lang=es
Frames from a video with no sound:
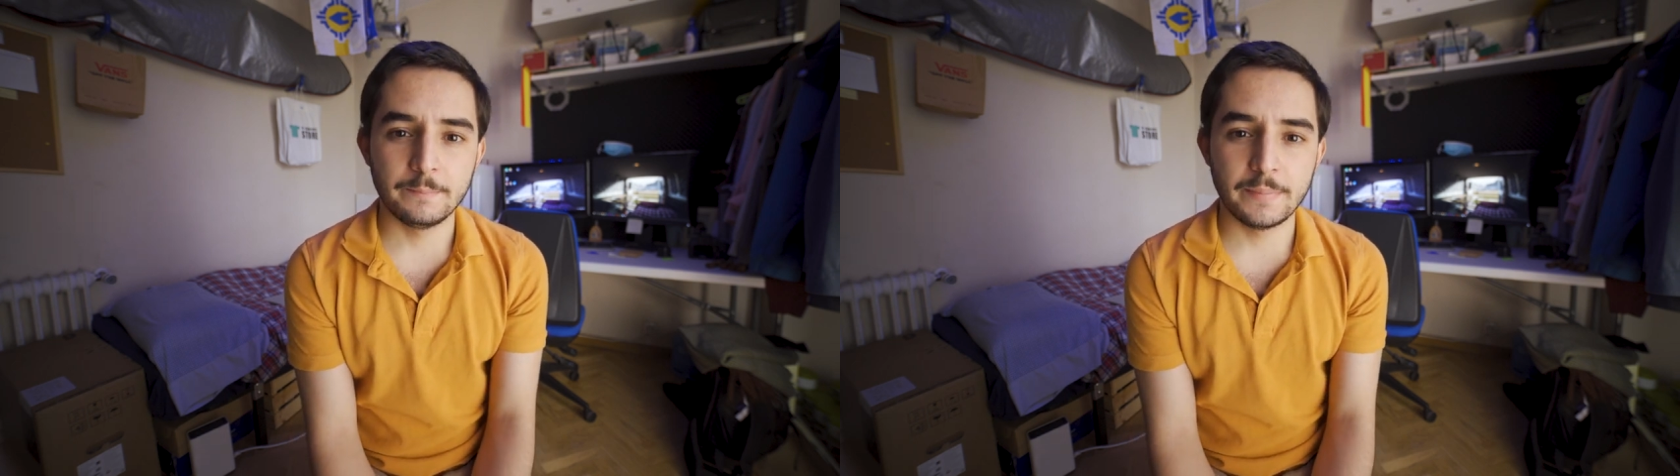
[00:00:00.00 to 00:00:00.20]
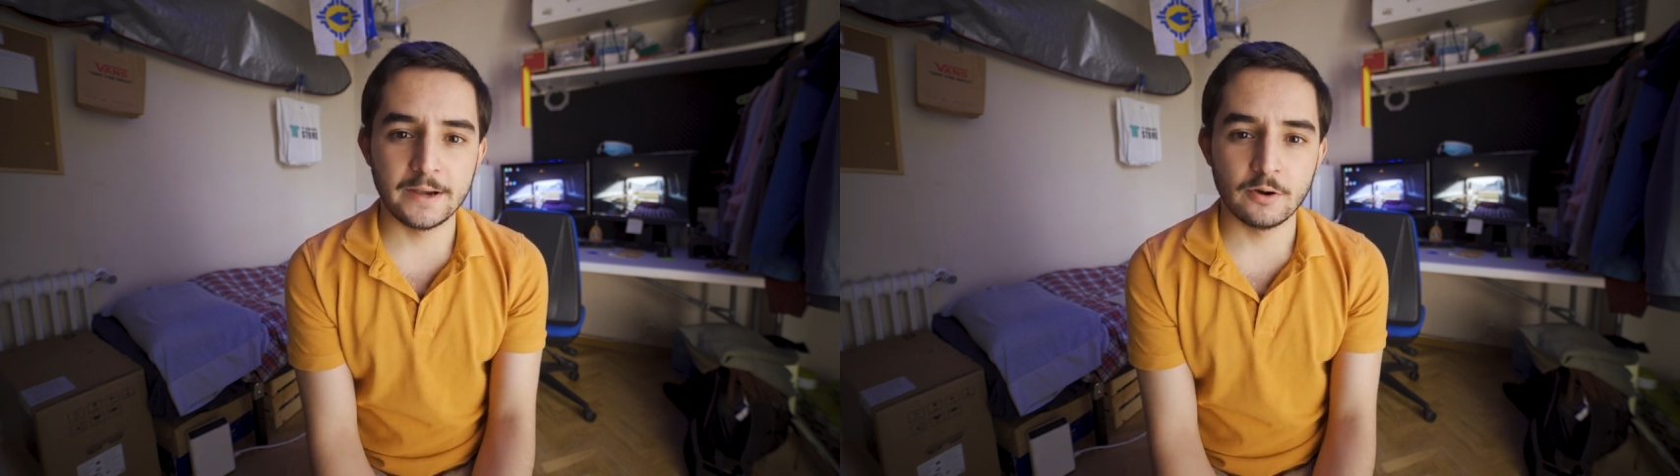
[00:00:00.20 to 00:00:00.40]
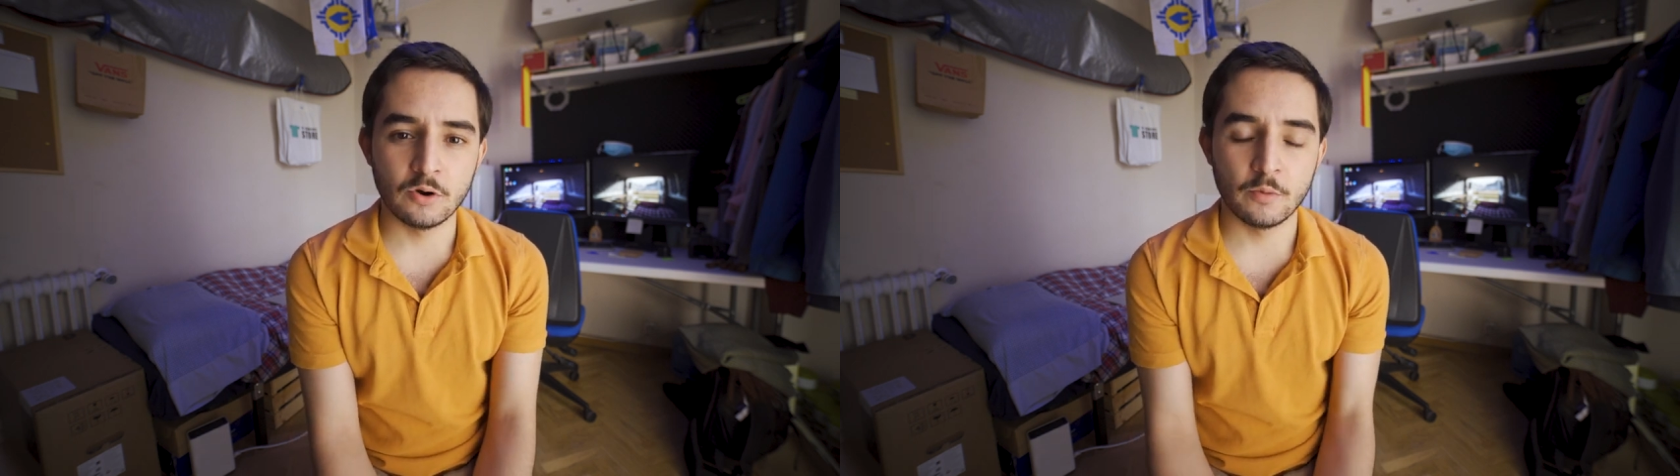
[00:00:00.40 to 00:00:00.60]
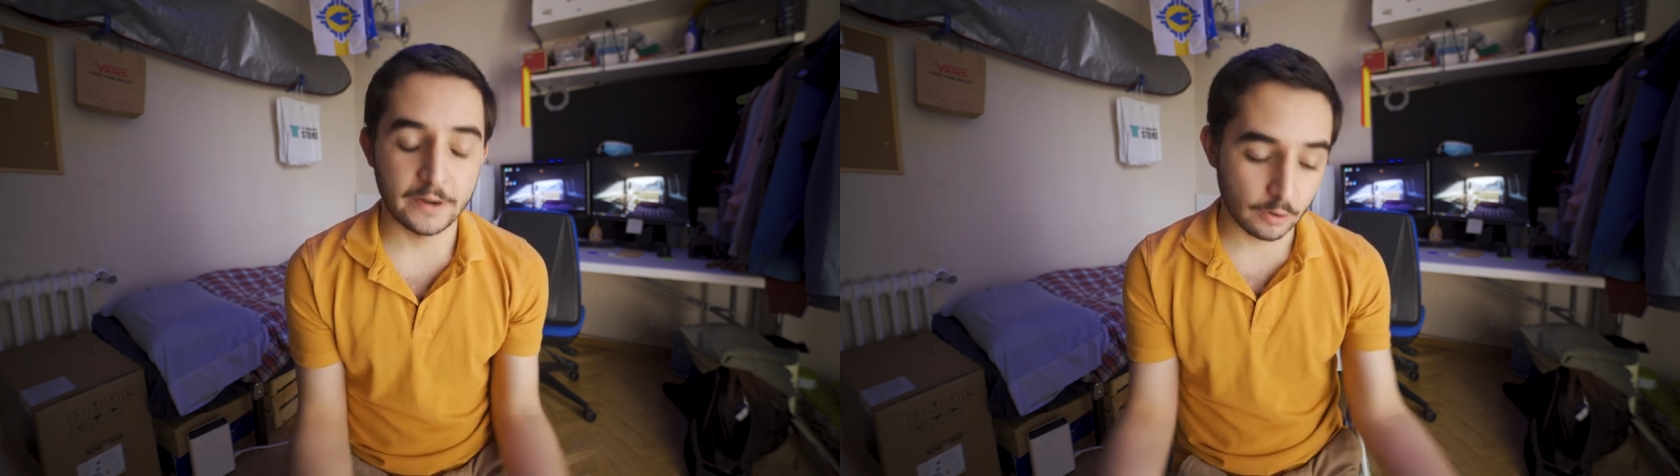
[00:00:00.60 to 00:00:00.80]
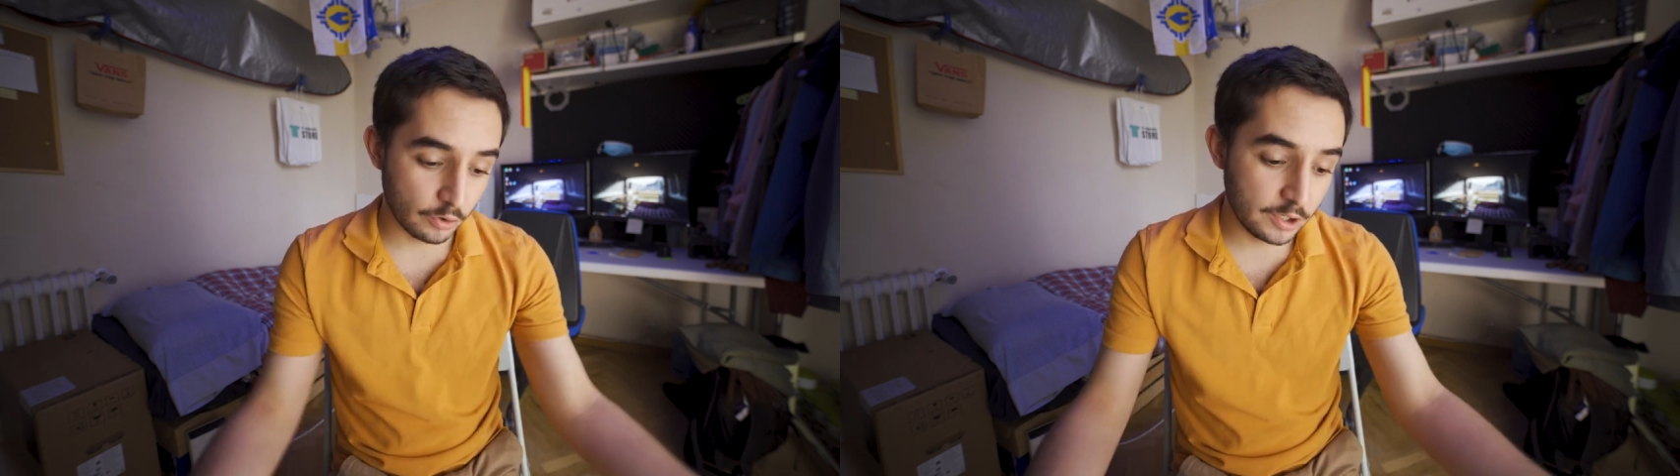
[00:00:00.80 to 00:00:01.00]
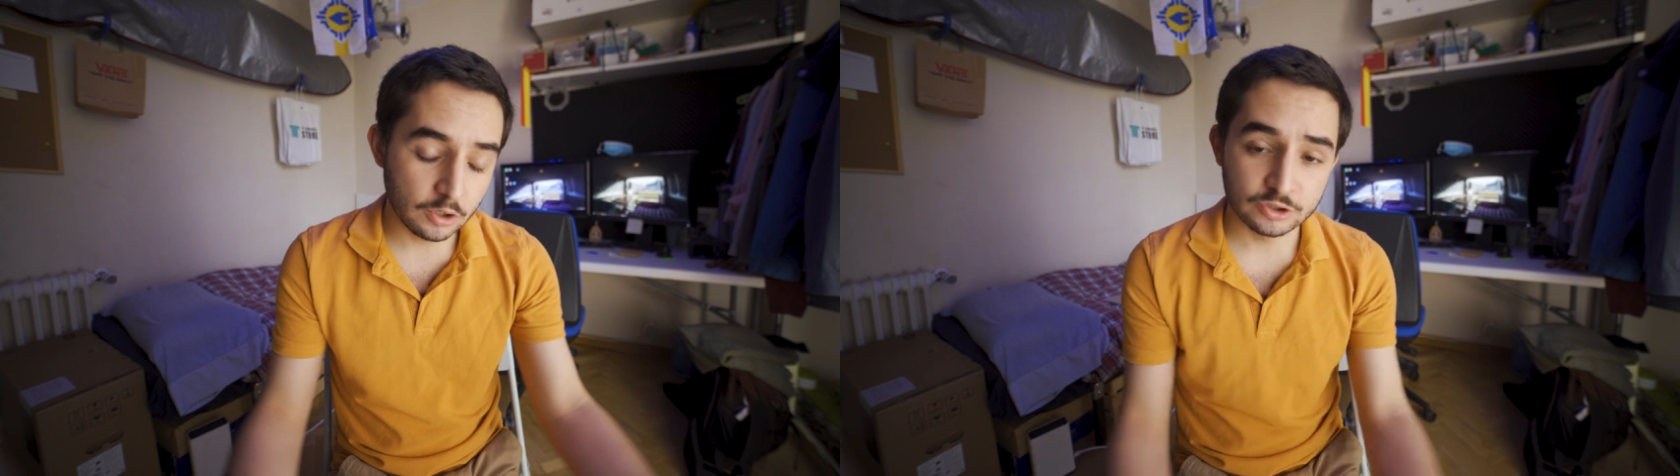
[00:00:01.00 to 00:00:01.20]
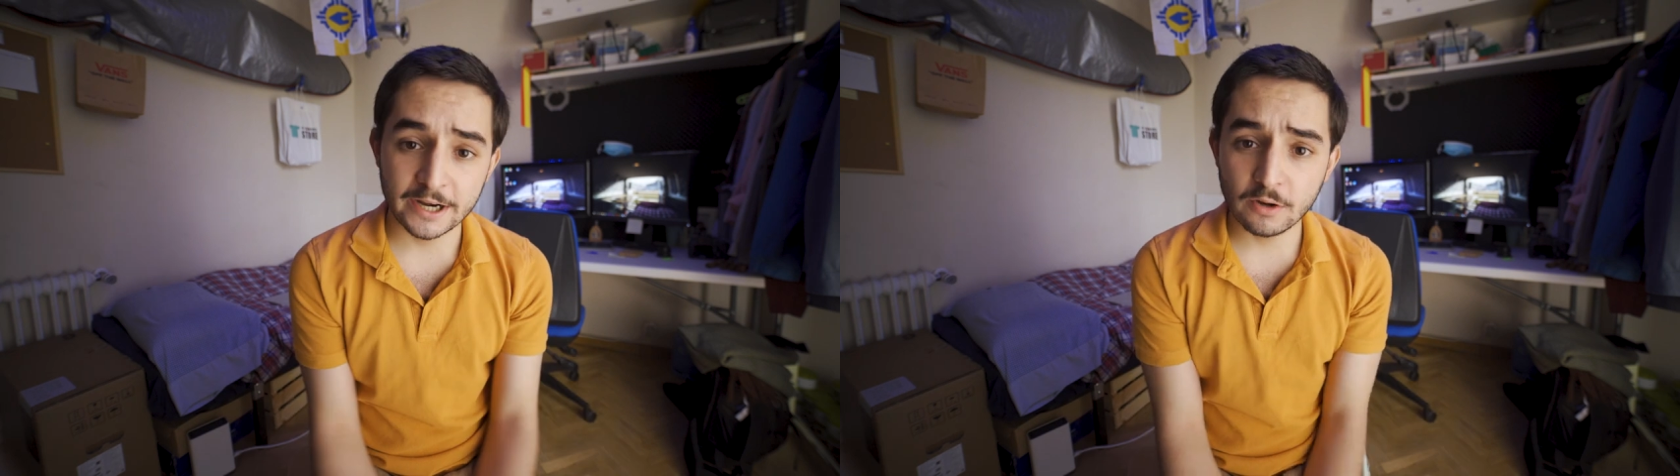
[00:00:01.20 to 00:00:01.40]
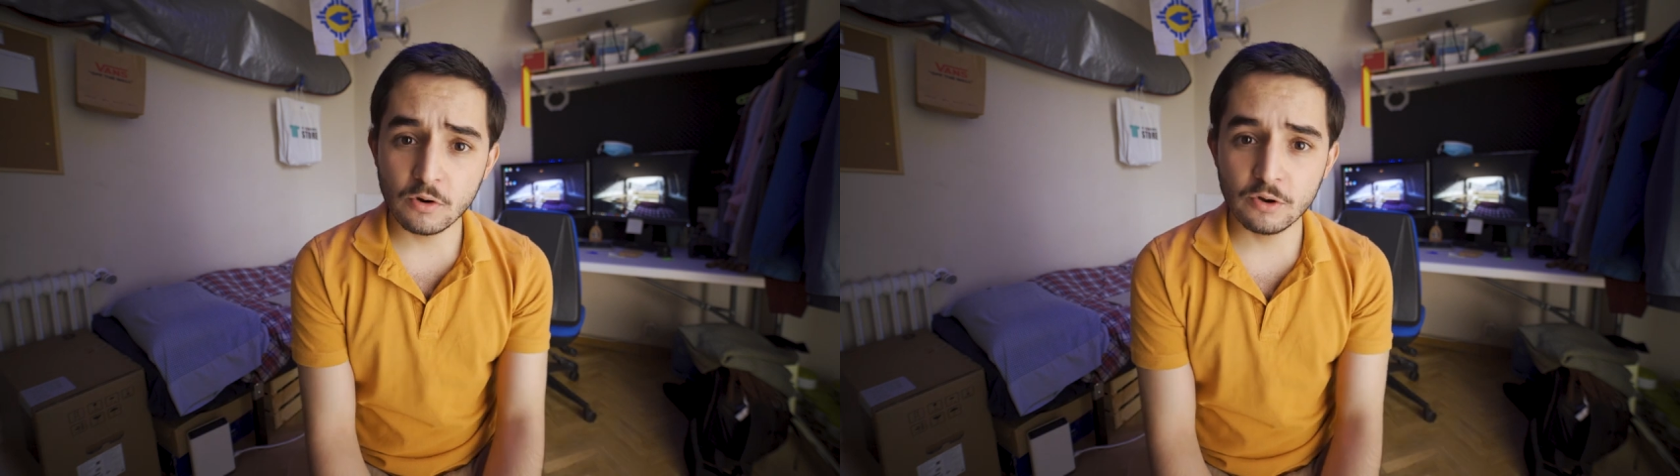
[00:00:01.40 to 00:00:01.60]
Pero, pero hoy lo
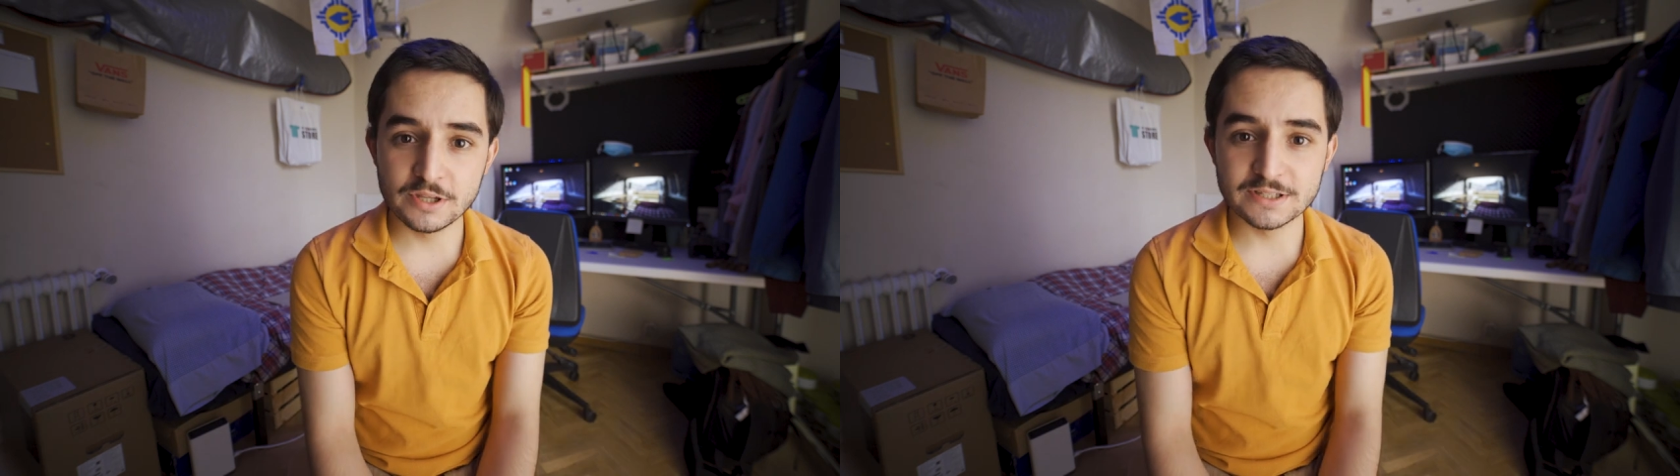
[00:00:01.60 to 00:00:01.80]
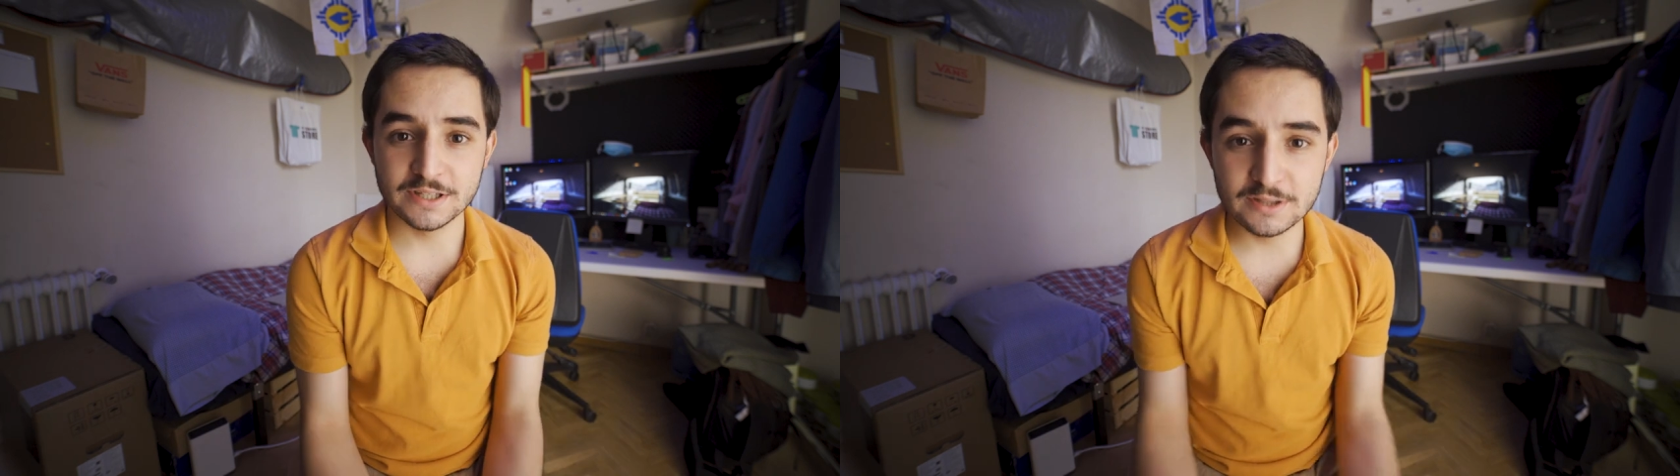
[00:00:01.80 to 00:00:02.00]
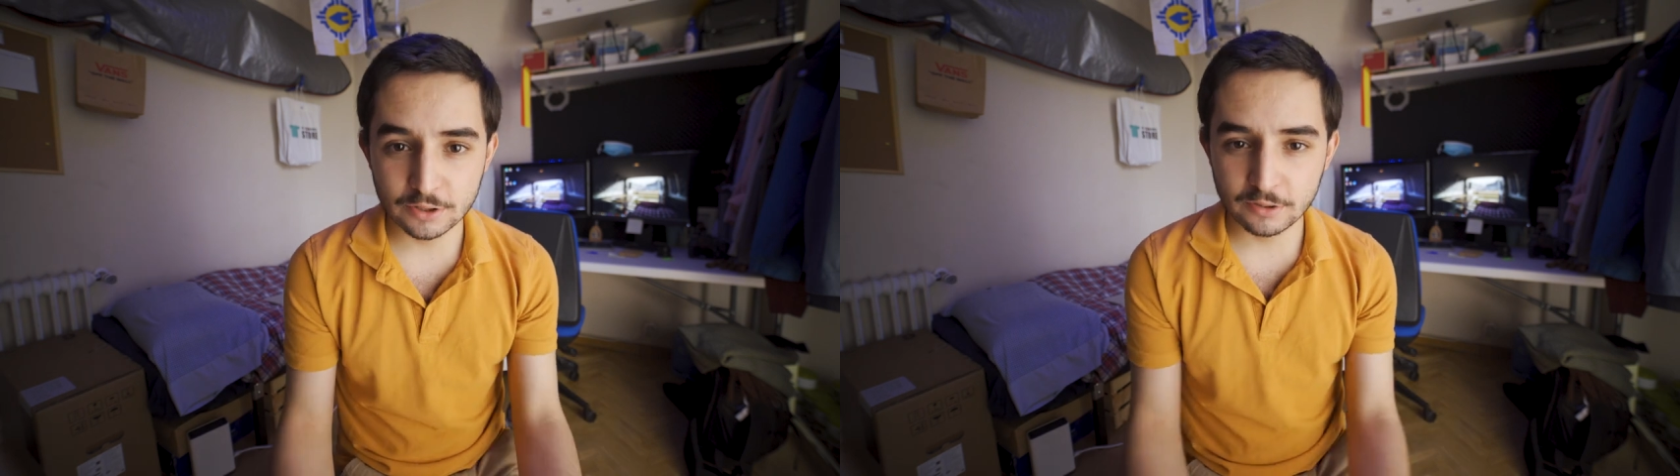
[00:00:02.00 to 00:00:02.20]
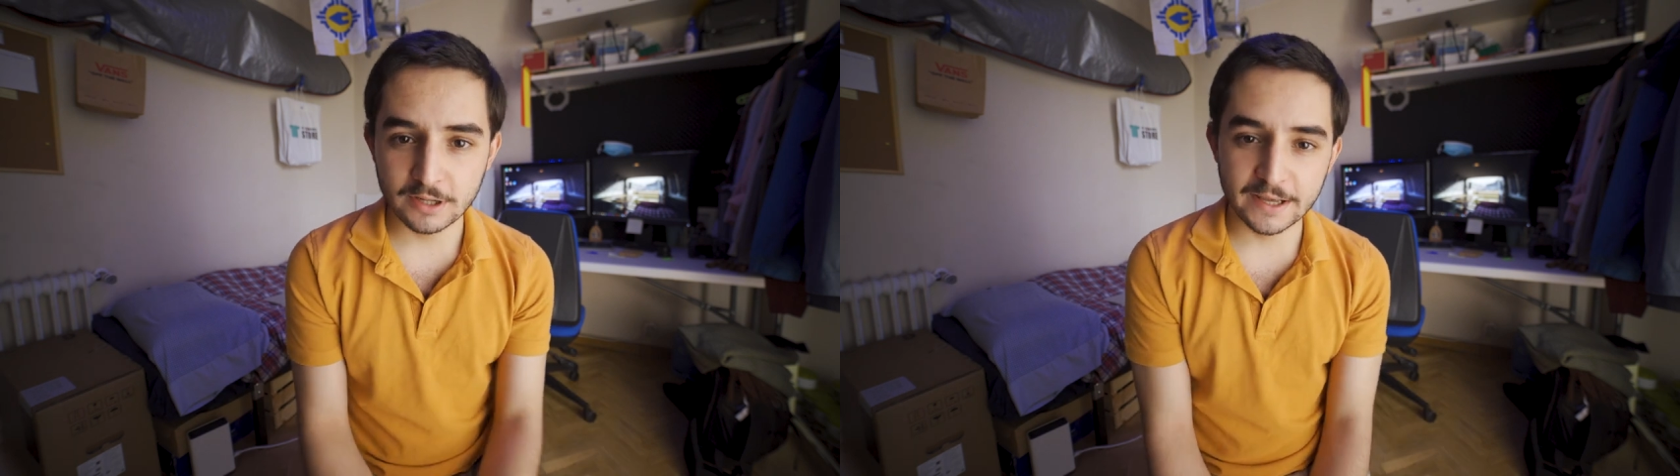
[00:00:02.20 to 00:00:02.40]
traigo distinto,